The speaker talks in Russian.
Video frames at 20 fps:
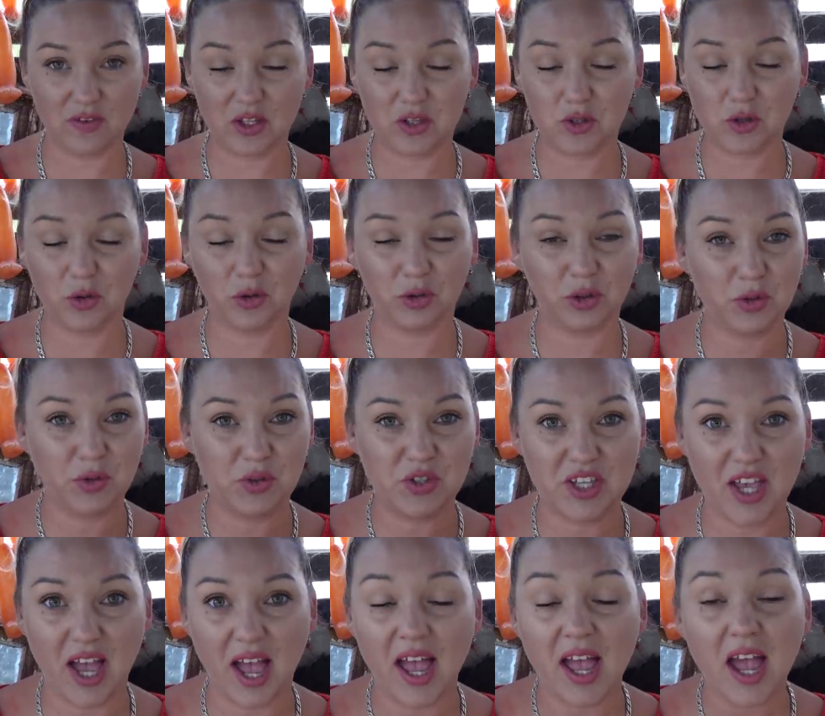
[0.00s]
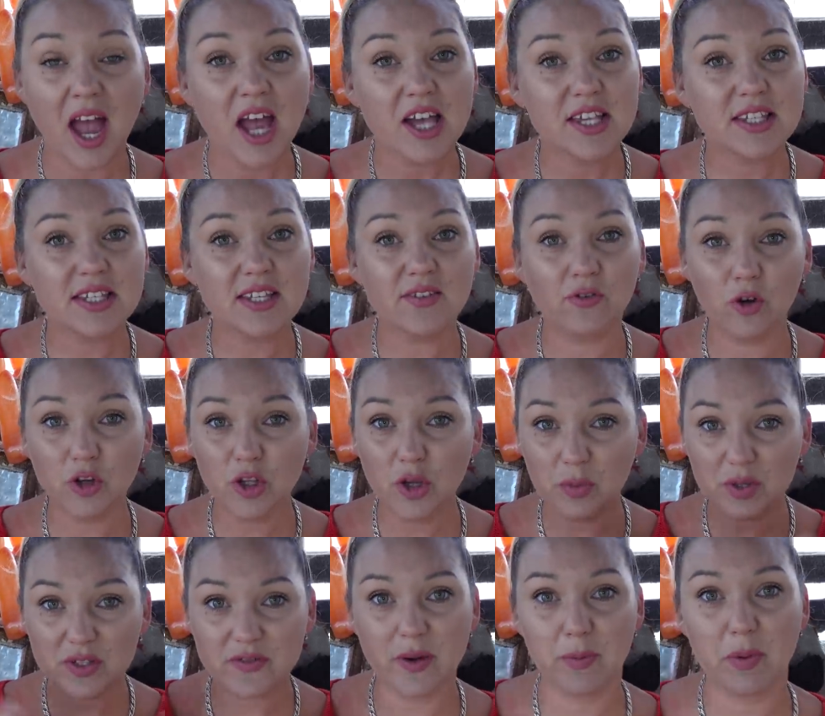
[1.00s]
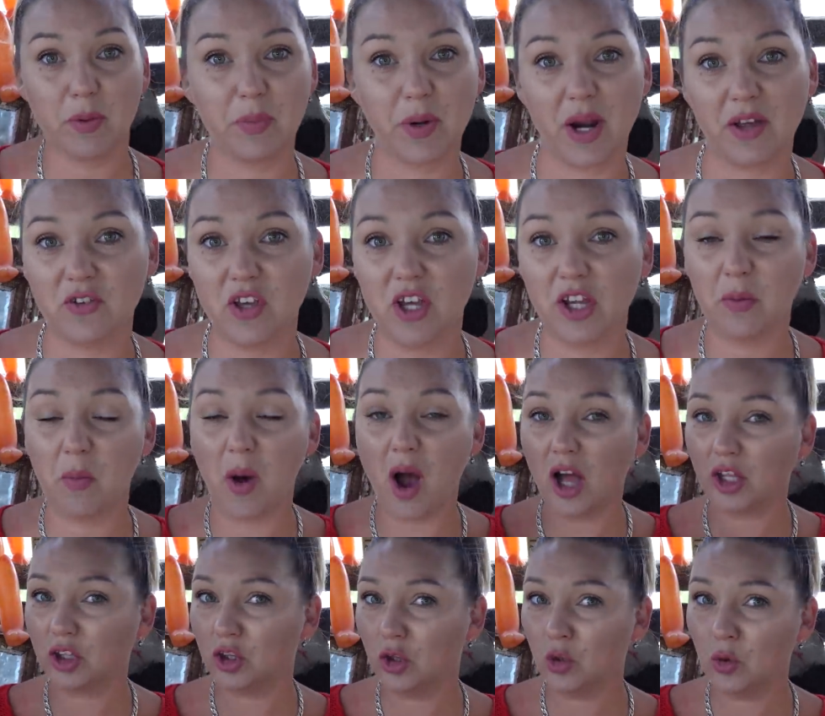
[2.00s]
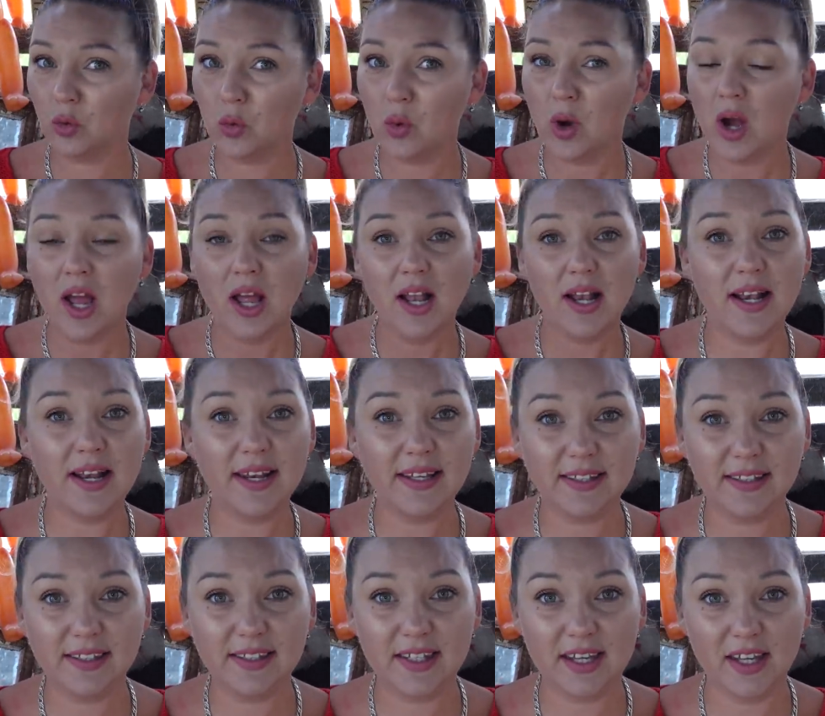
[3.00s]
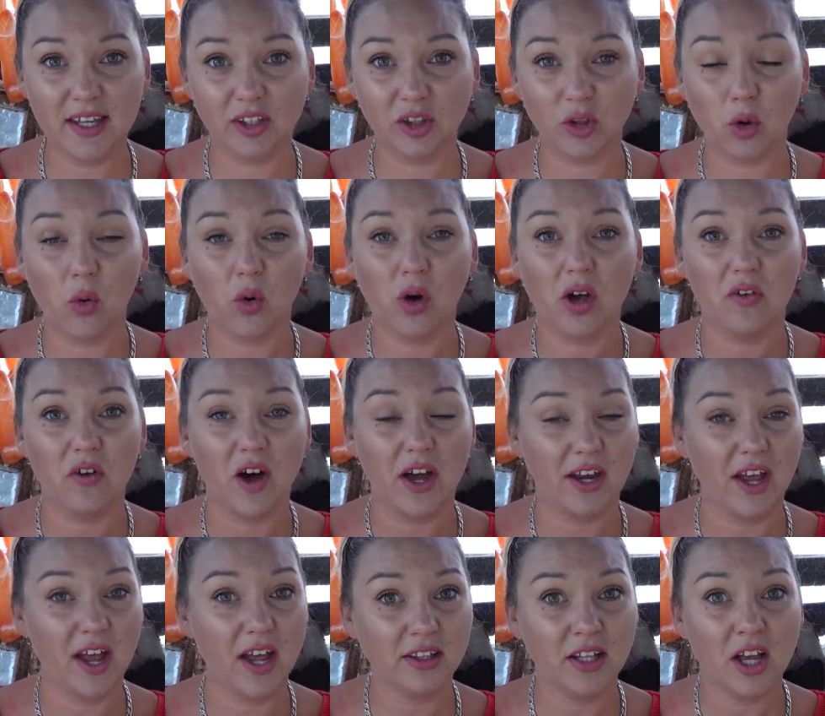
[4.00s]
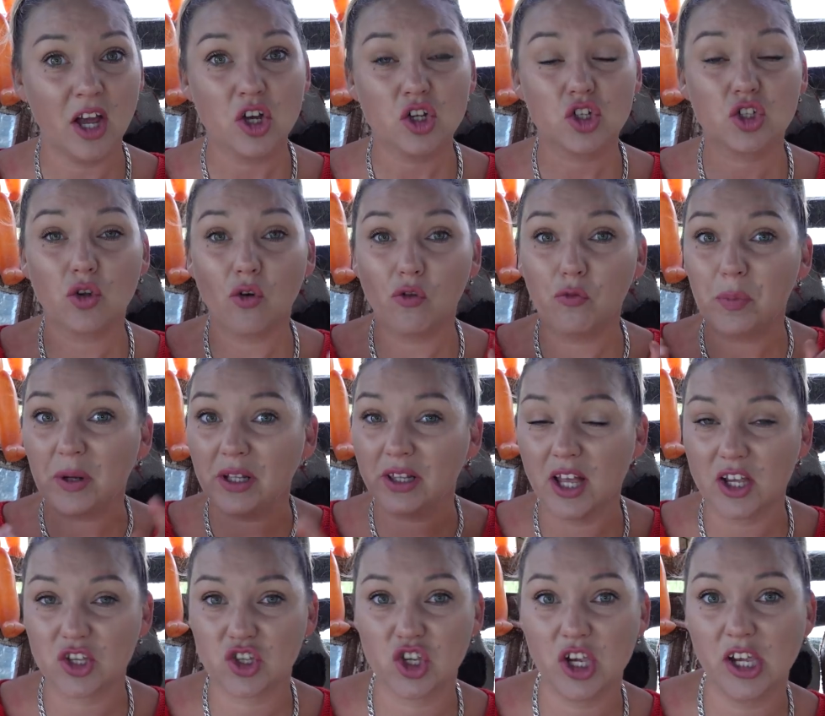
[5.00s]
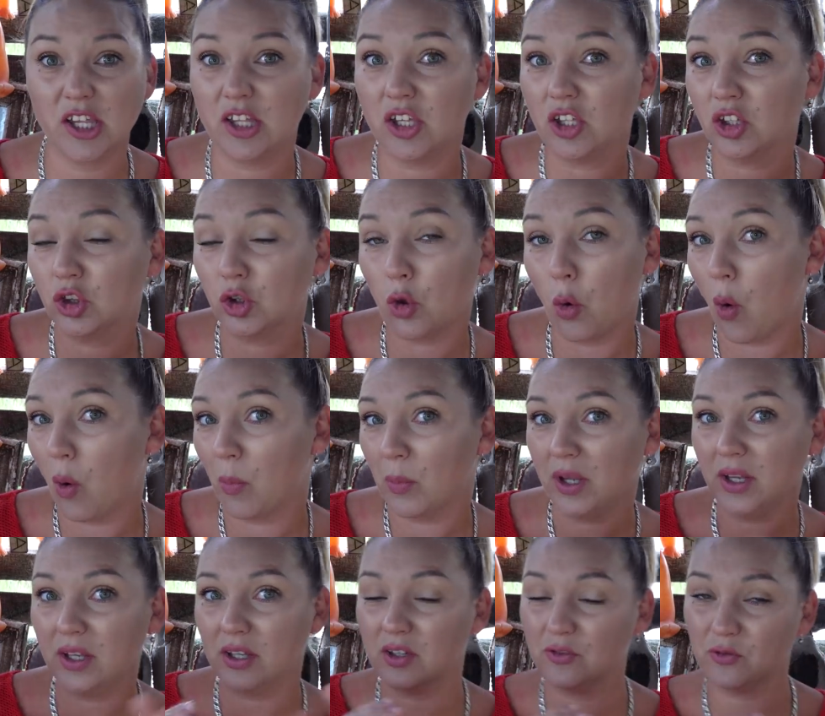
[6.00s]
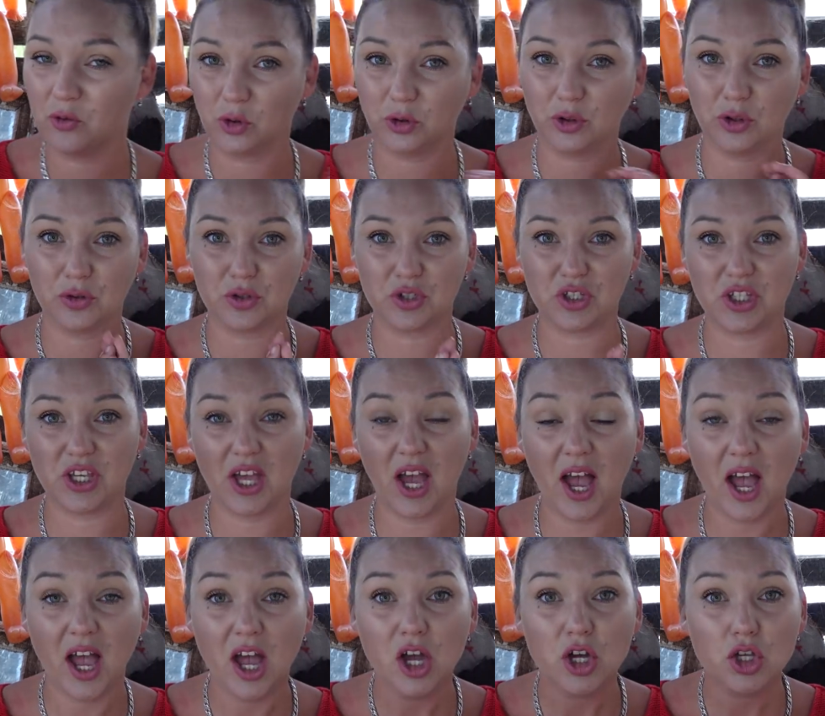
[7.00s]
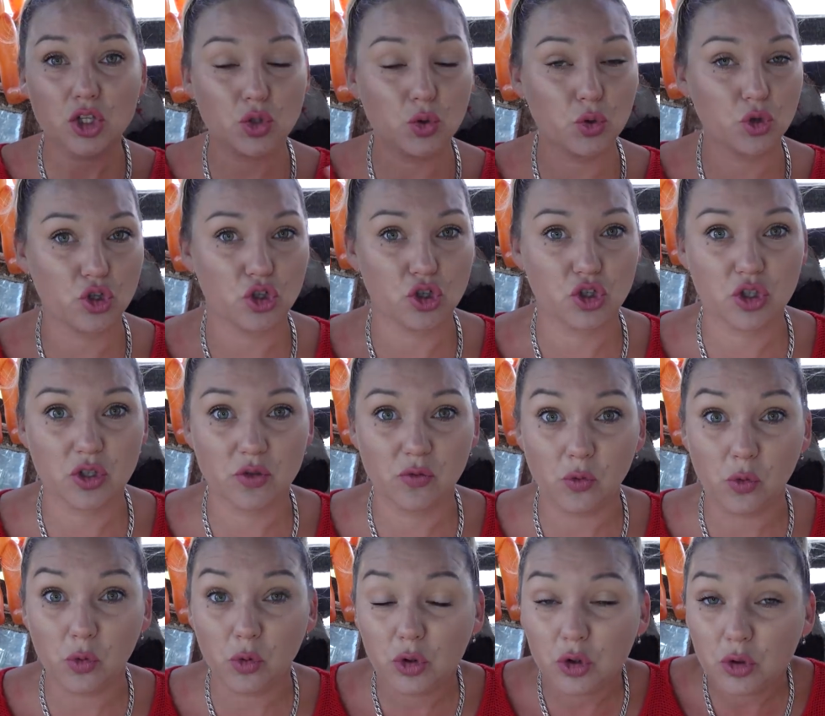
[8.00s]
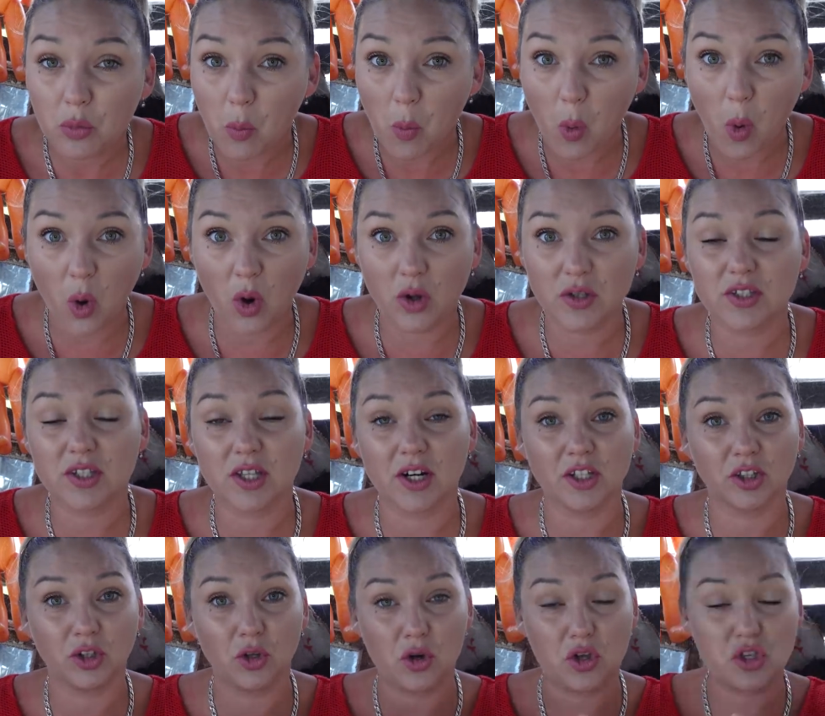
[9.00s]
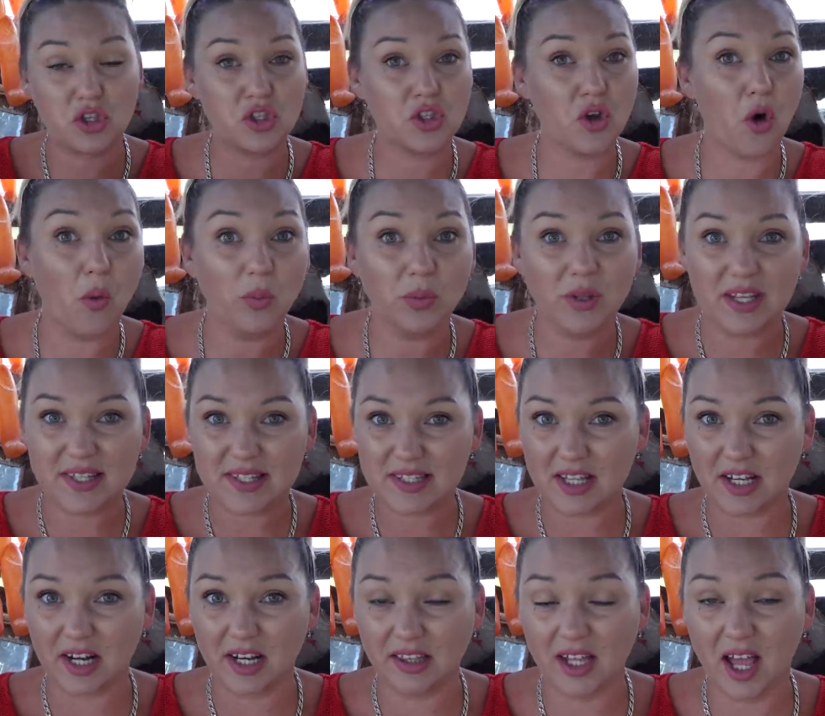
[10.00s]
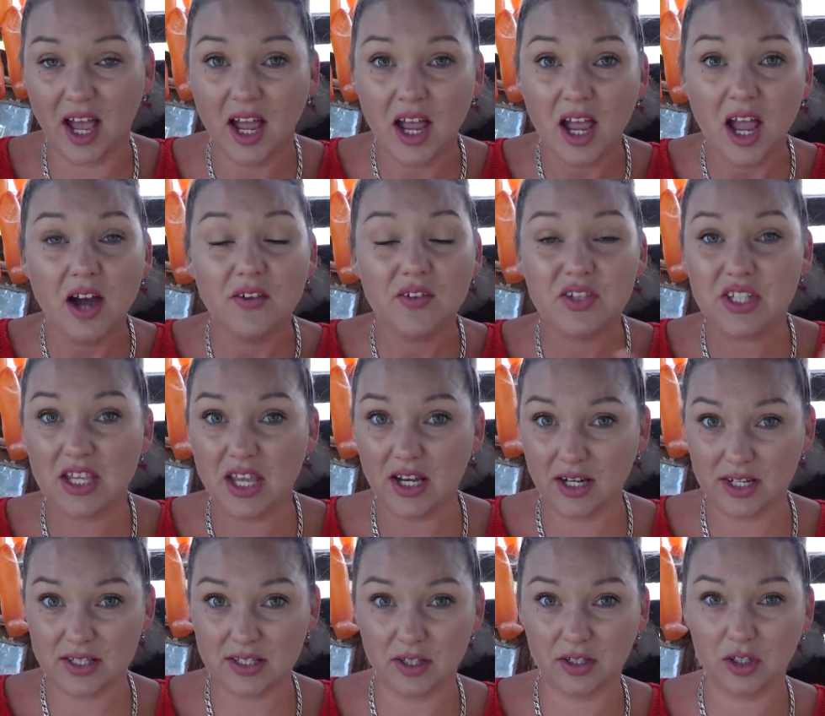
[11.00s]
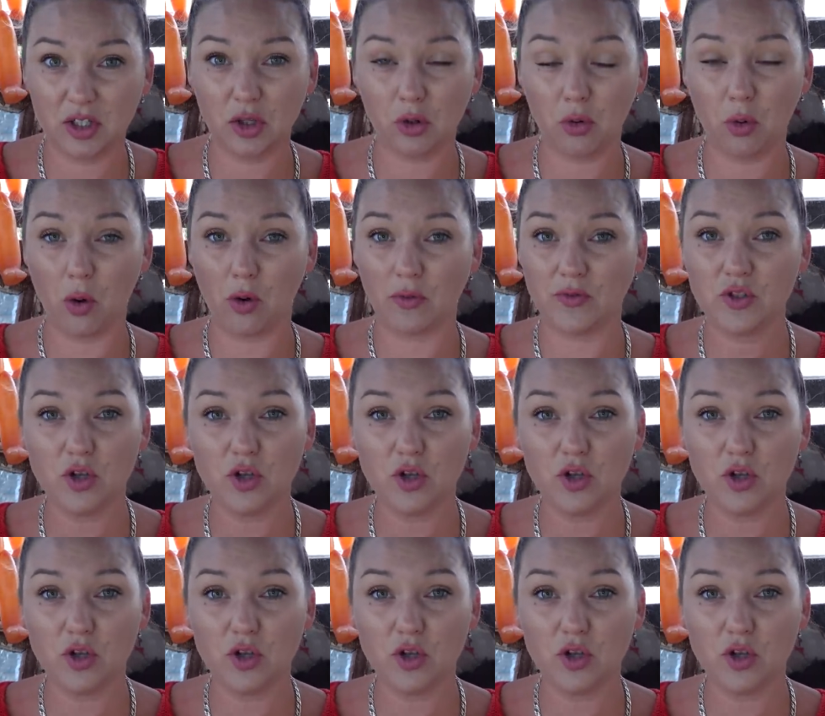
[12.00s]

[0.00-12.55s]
видео. Друзья, сегодня мы с вами проверим одну легенду. Говорят, что в приложении Том и его друзья существуют монстры, то есть темная сторона всех этих героев.